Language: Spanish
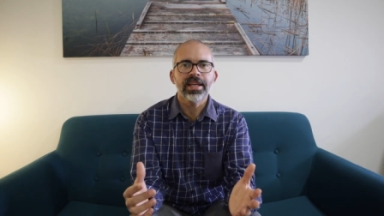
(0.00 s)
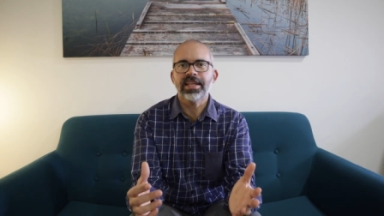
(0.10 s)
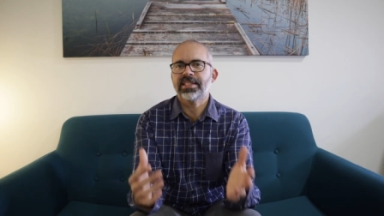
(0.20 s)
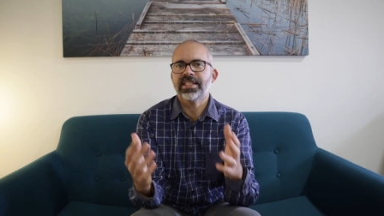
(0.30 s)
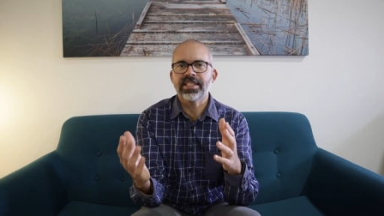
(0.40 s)

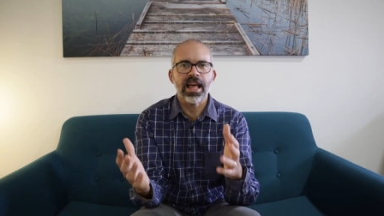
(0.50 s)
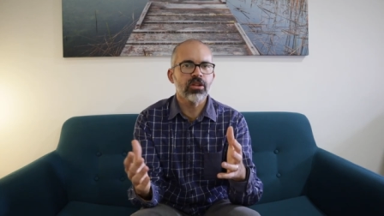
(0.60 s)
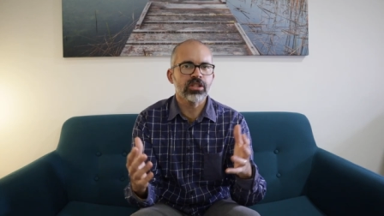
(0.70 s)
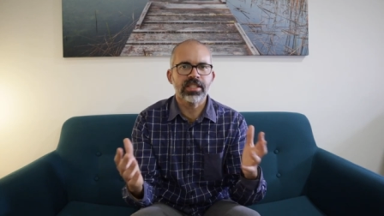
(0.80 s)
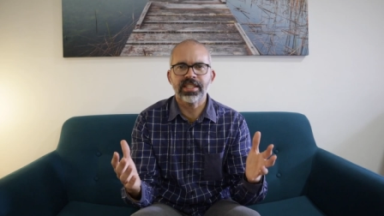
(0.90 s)

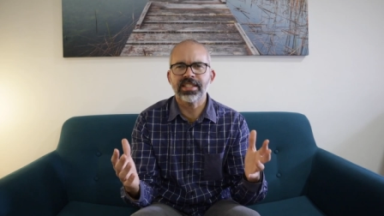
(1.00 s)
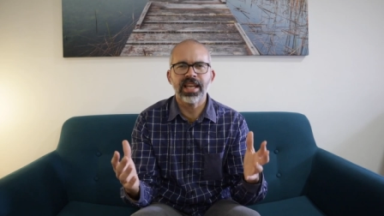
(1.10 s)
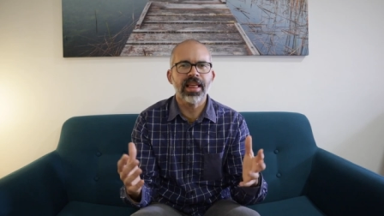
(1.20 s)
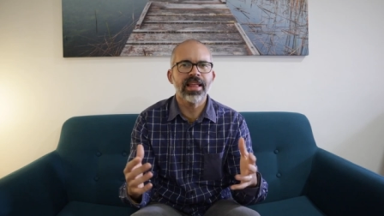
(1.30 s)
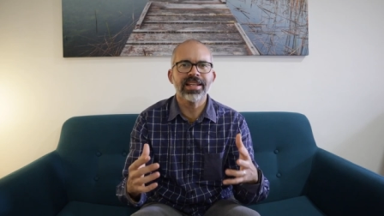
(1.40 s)
estresados,
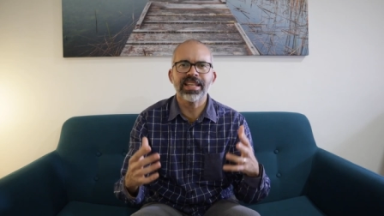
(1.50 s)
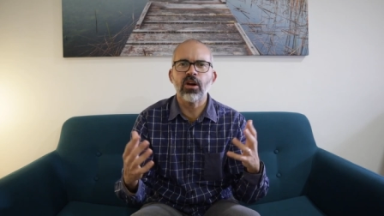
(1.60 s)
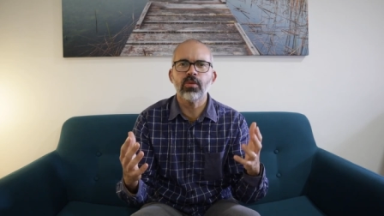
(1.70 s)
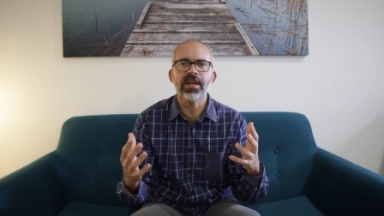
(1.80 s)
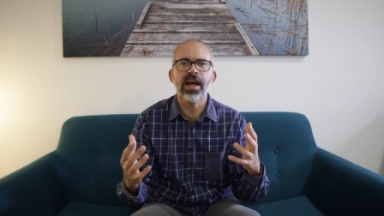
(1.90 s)
estresadas,
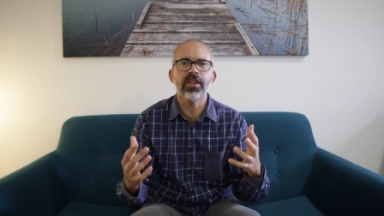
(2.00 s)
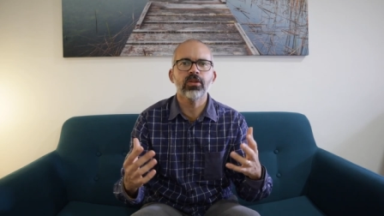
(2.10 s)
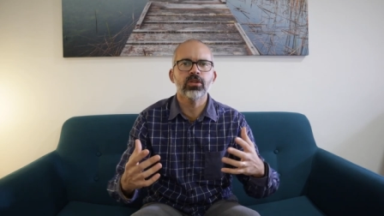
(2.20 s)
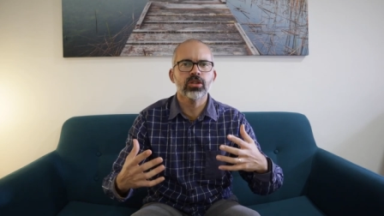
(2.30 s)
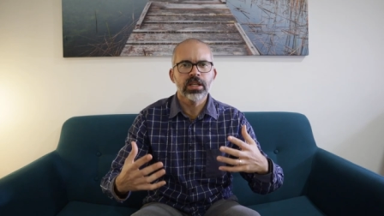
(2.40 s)

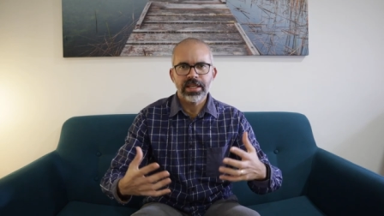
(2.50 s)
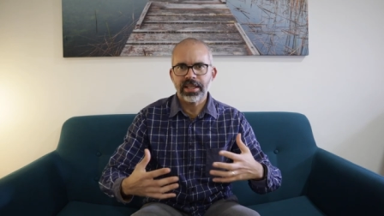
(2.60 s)
agobiados,